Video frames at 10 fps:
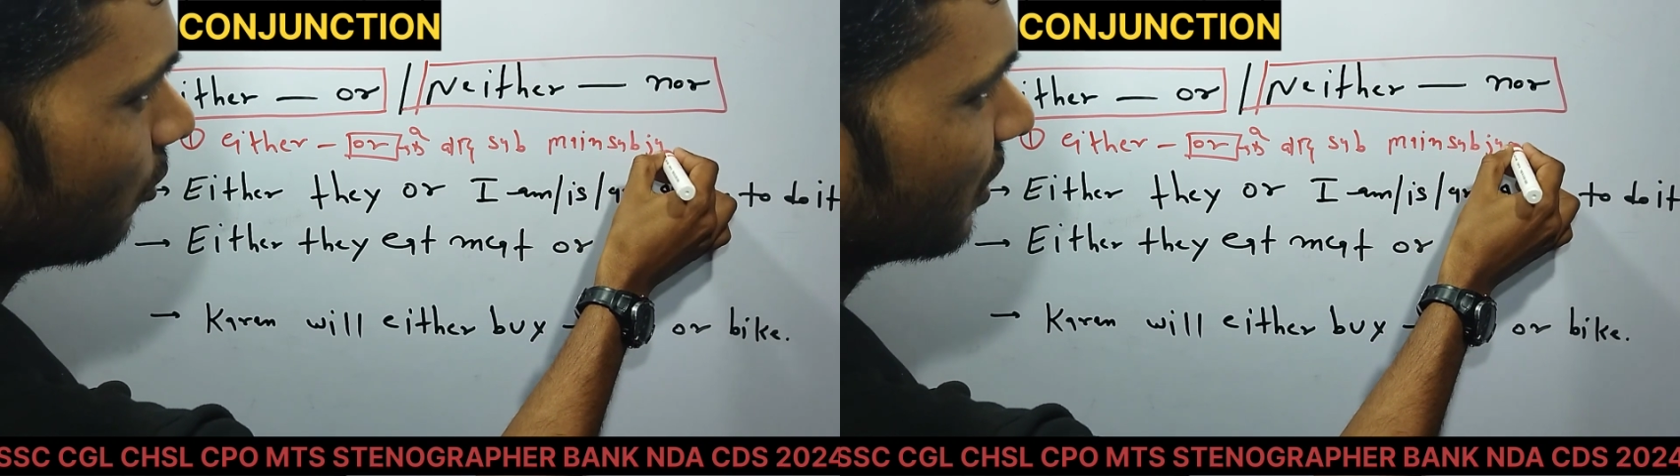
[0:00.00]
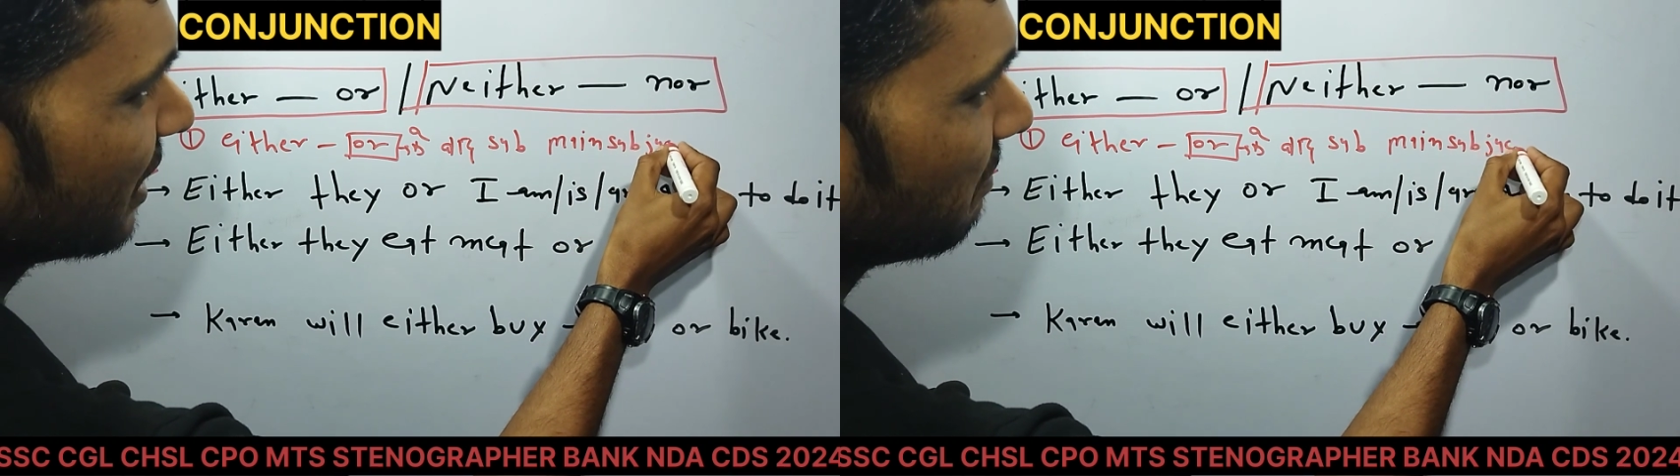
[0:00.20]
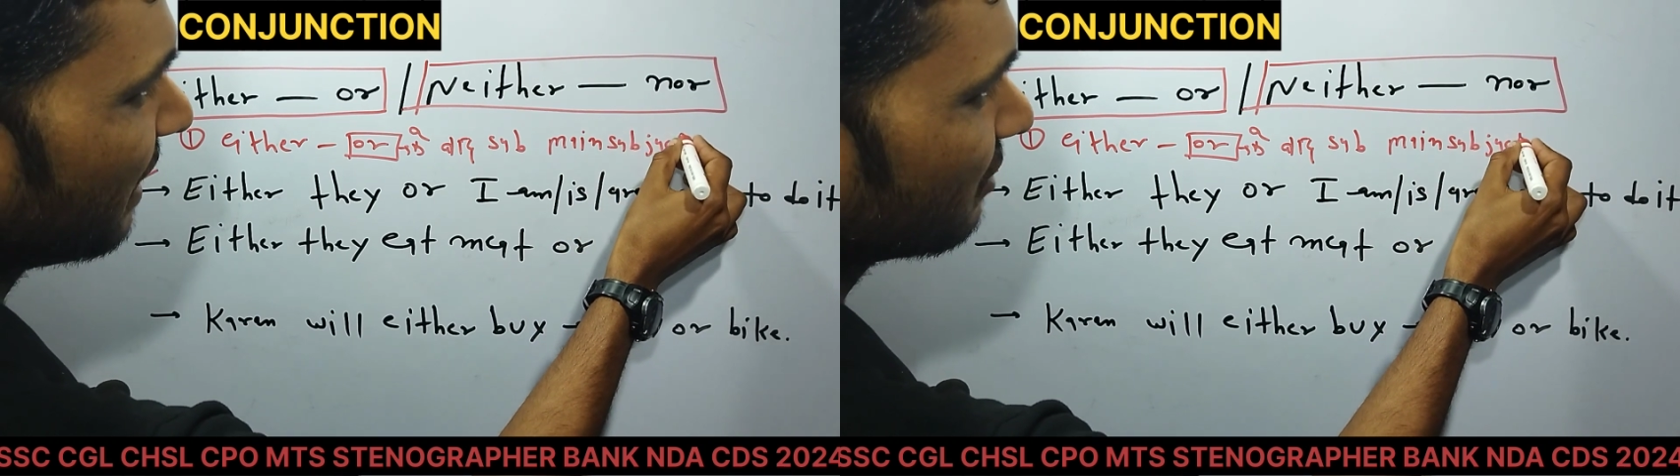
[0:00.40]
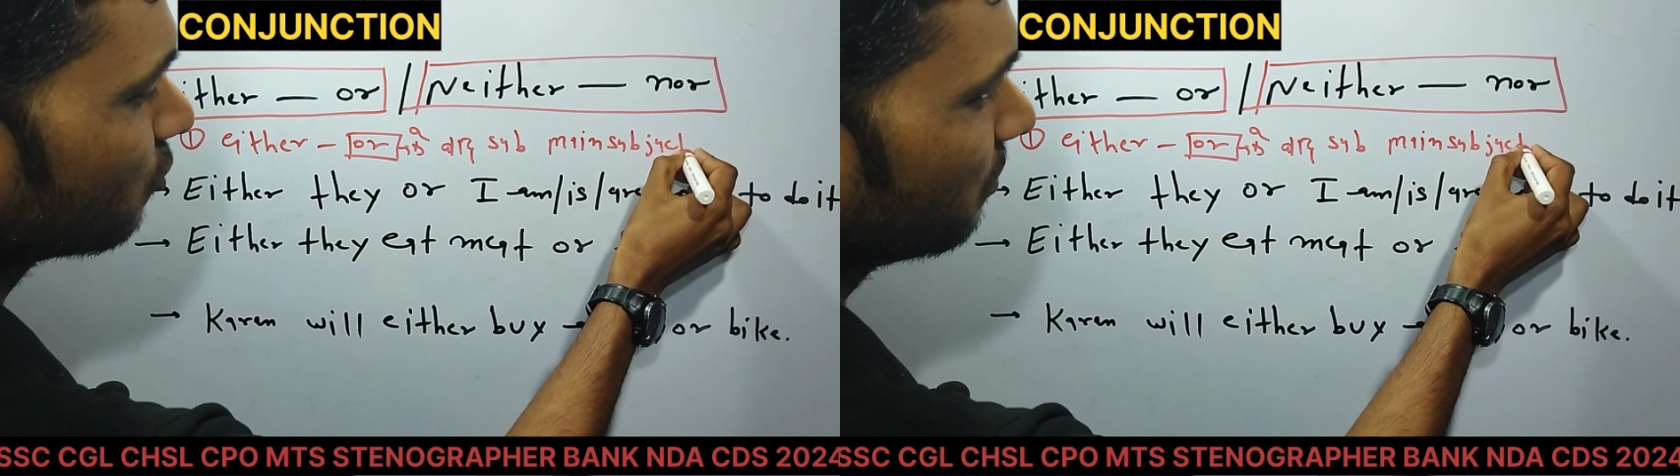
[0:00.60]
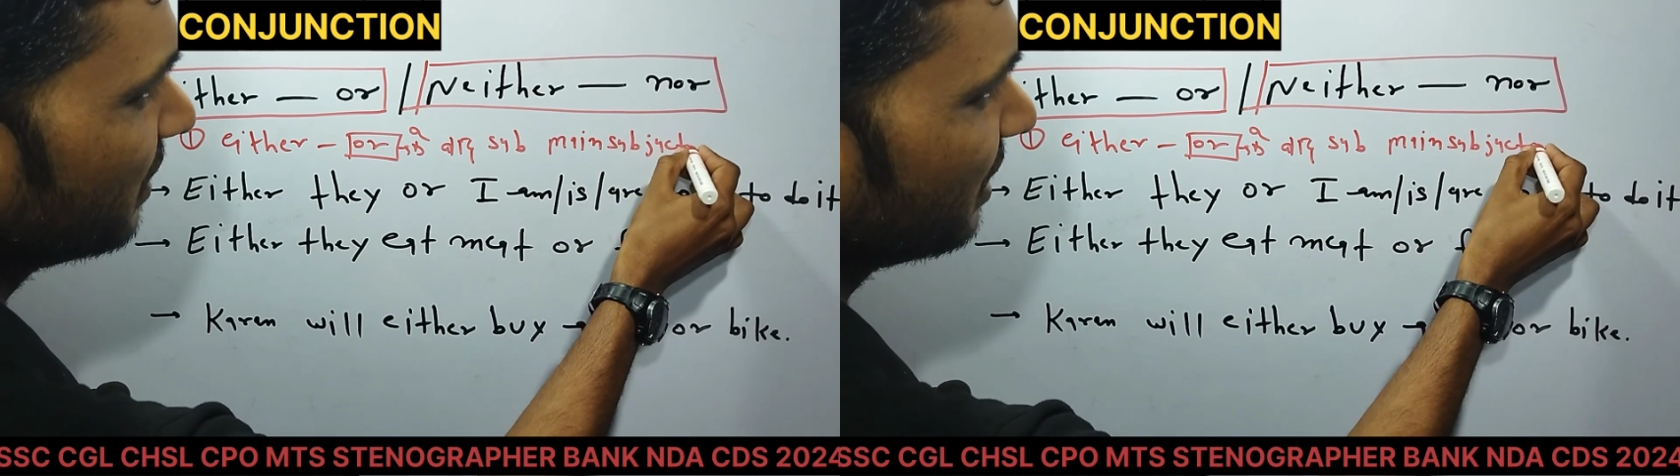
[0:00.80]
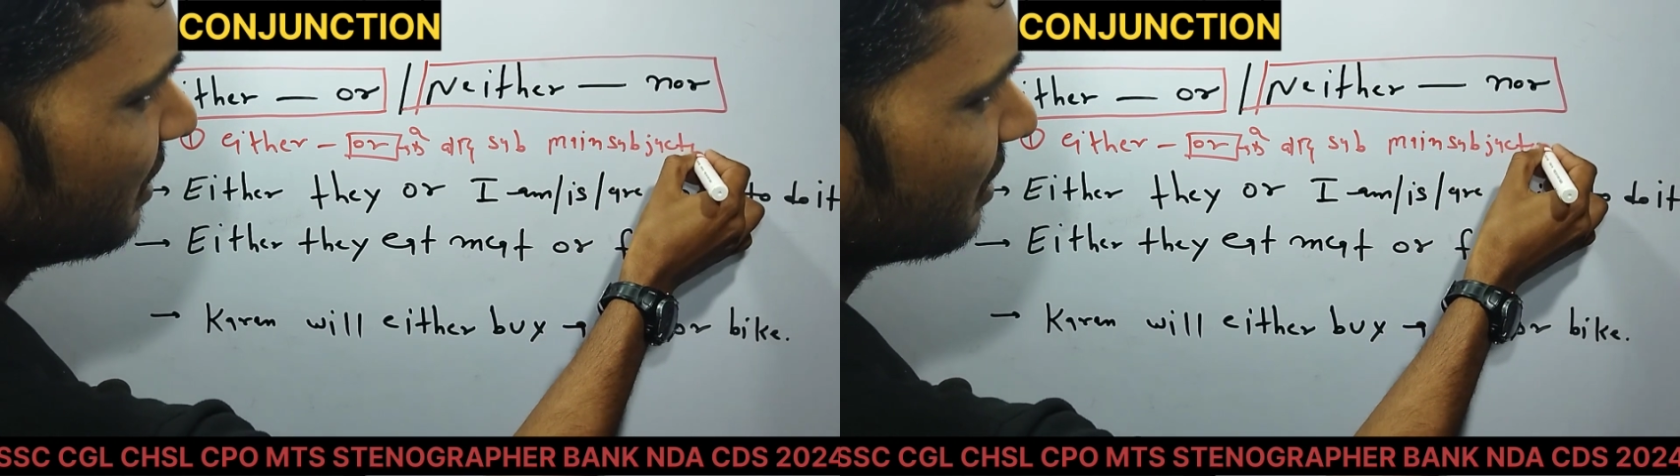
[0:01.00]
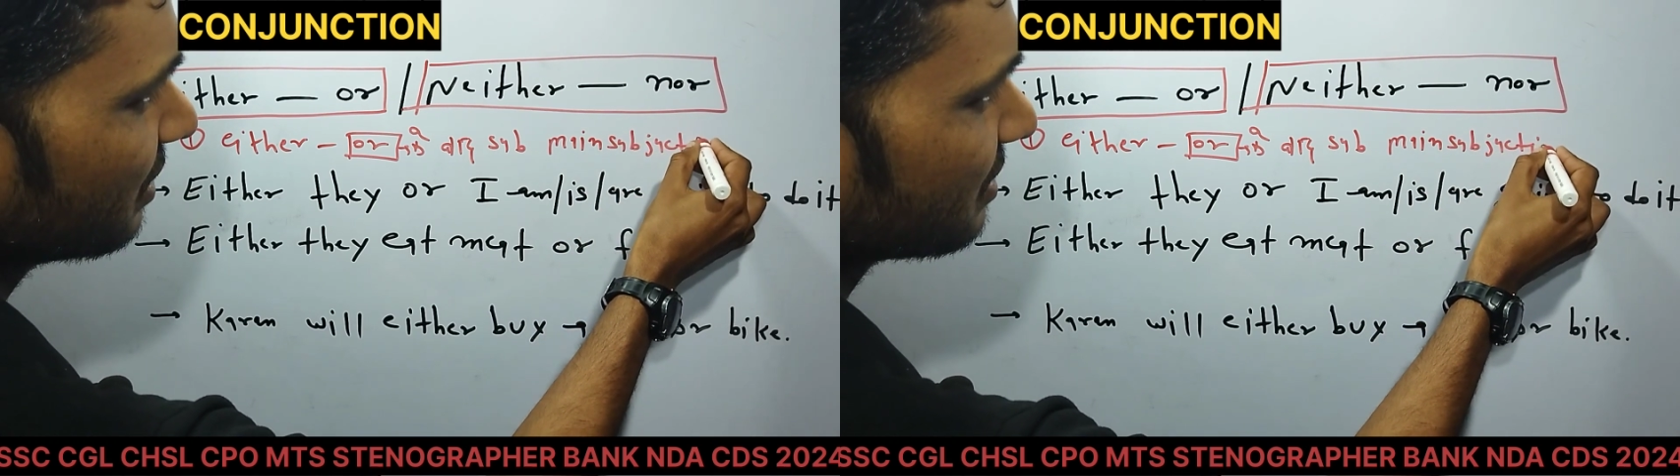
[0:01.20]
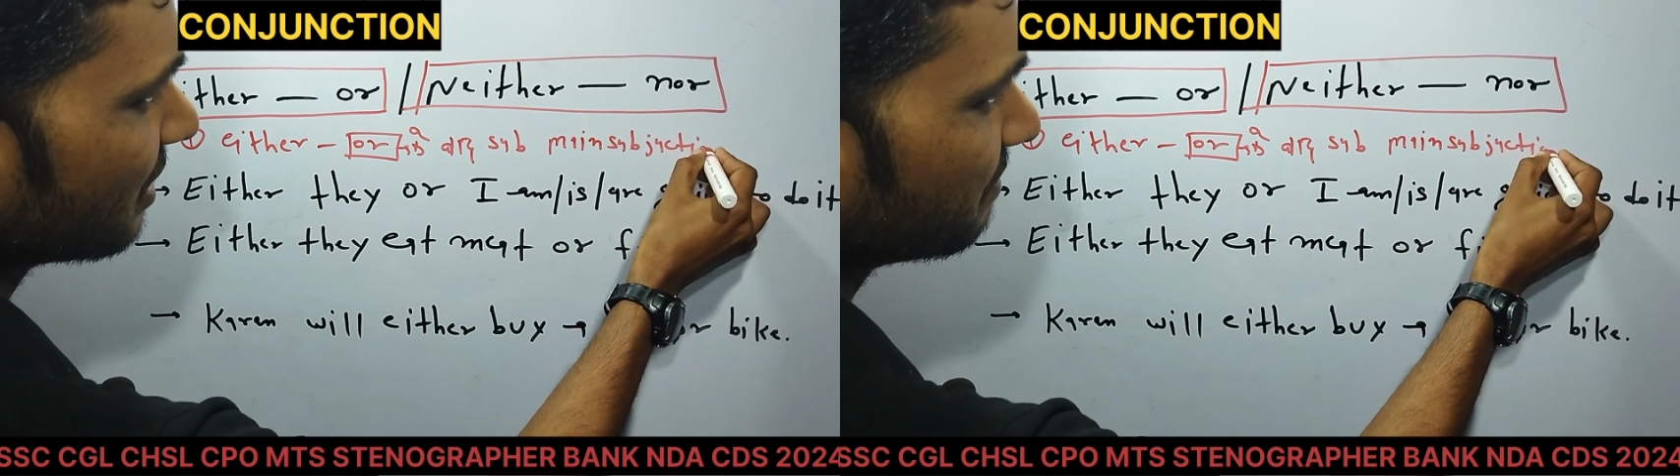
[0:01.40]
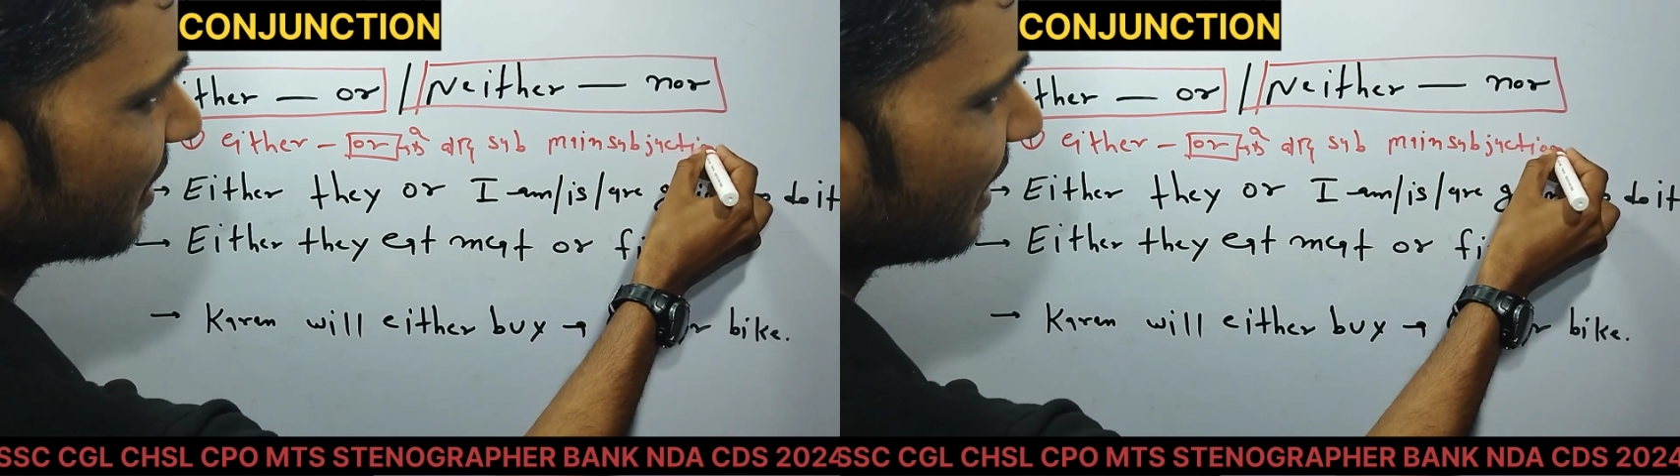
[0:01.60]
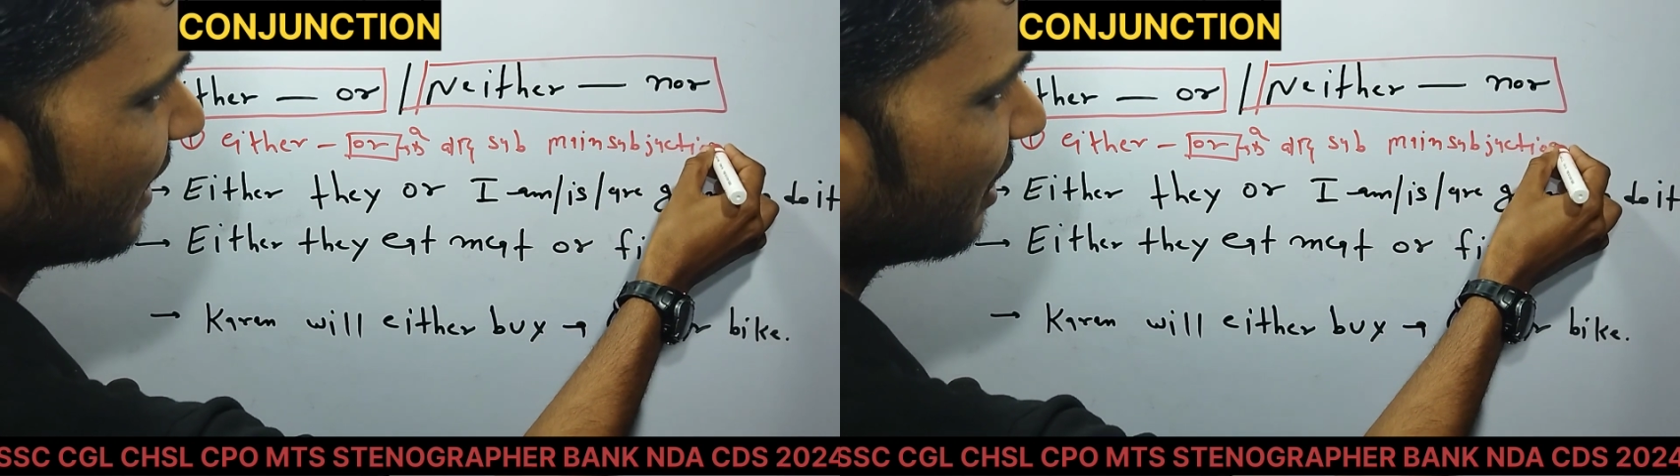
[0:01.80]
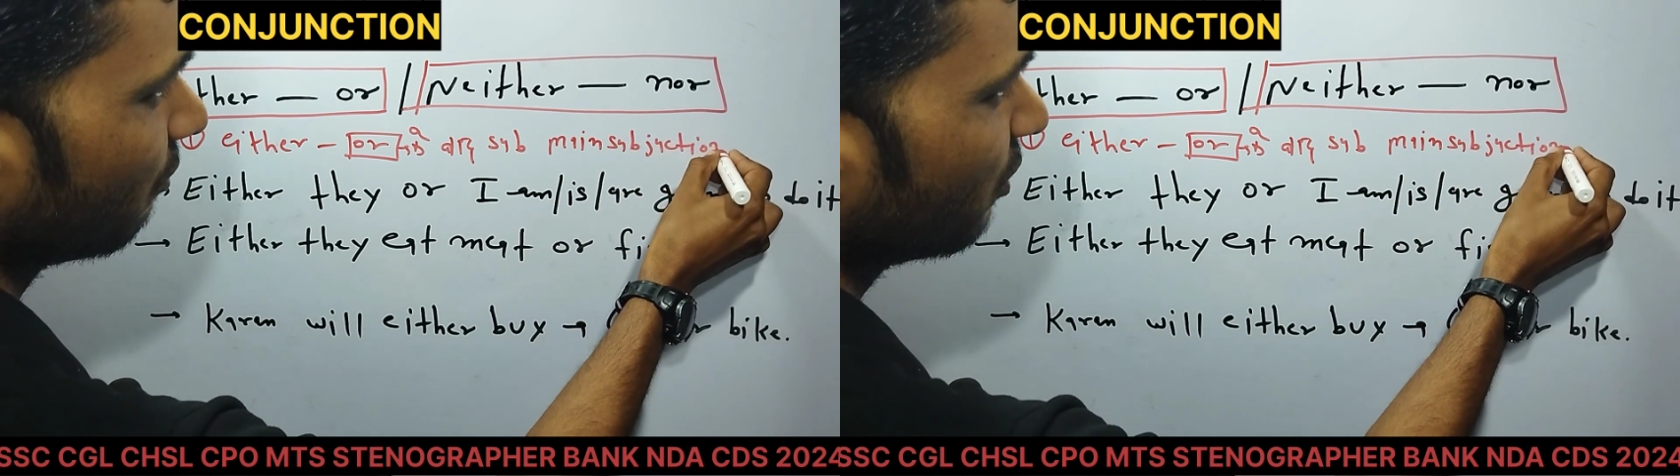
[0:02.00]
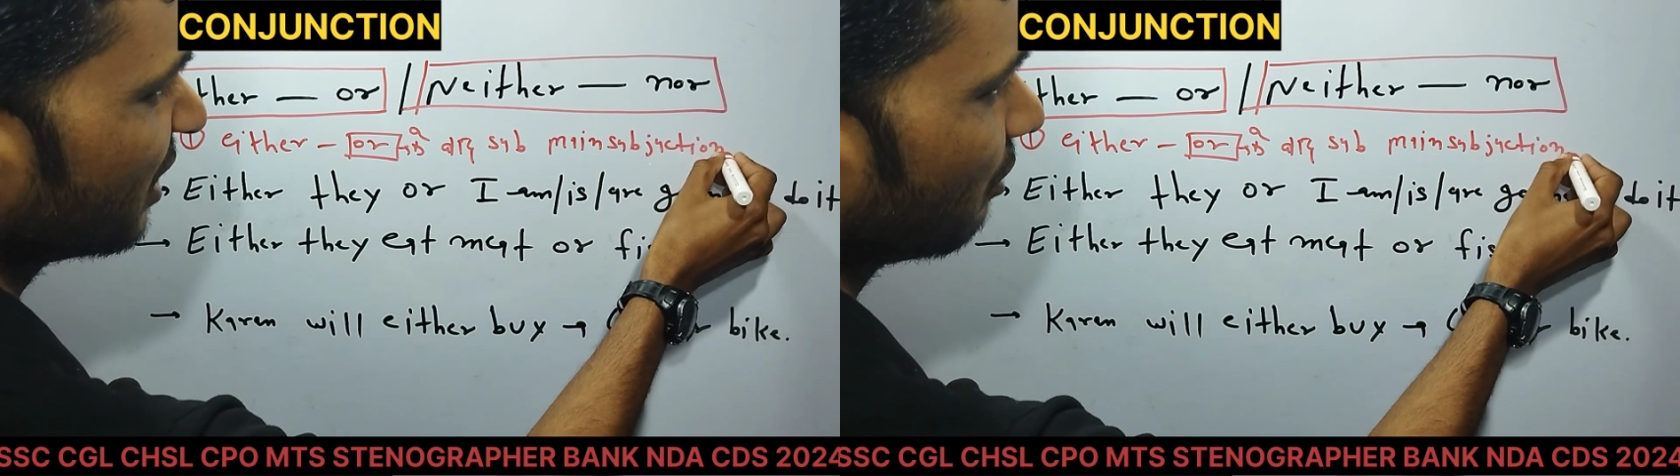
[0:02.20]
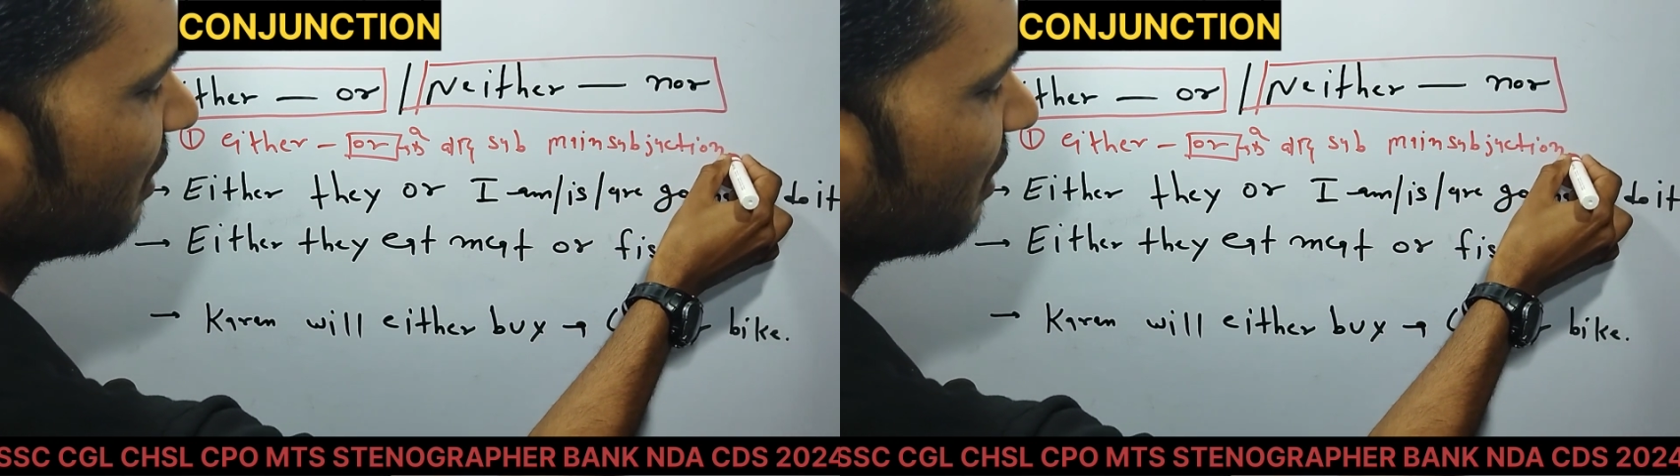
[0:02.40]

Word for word: और के बाद जो भी सब्जेक्ट आएगा वो क्या